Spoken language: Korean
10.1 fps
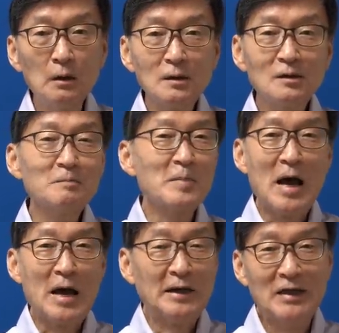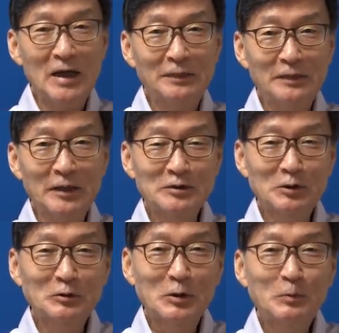이건 말이 안
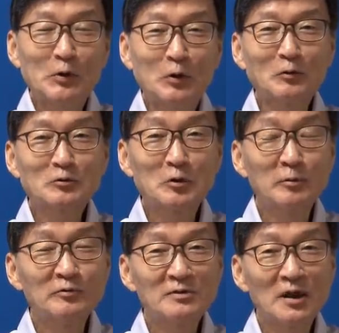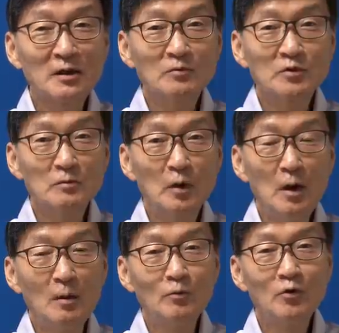되죠. 어떻게 뭐 영토 분쟁이 무슨 뭐
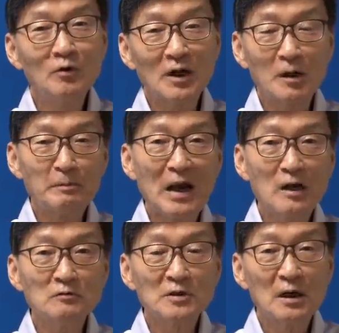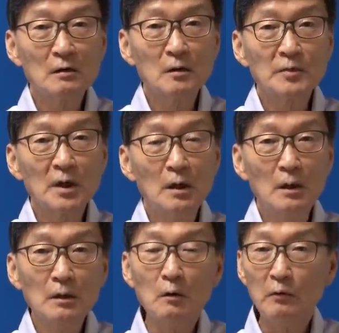물건 하나 팔고 사는 겁니다.
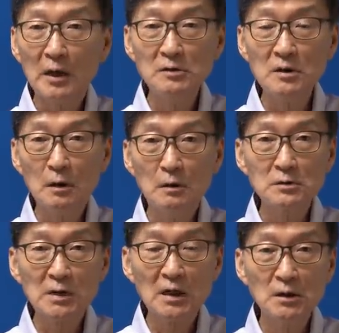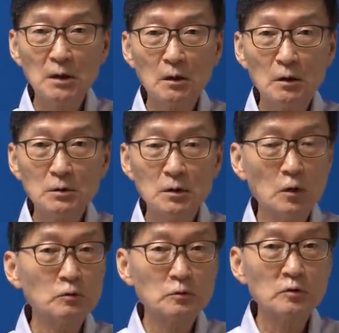그러니까 완전히 어, 자기 나라 어떤
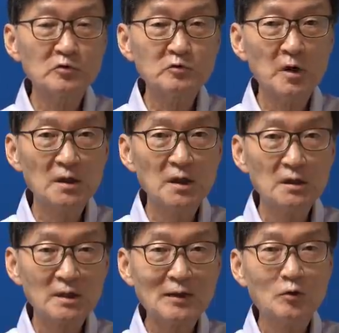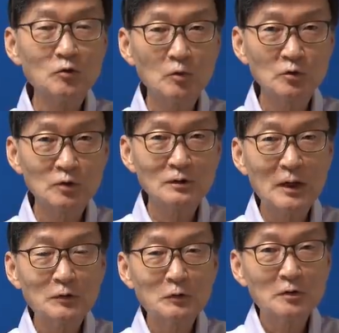영토 수호에 대한 대통령부터
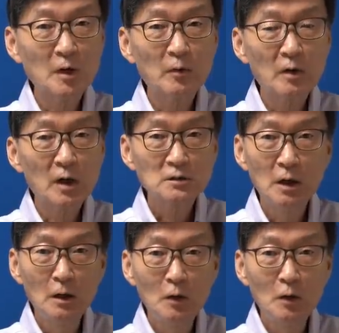대통령 대변까지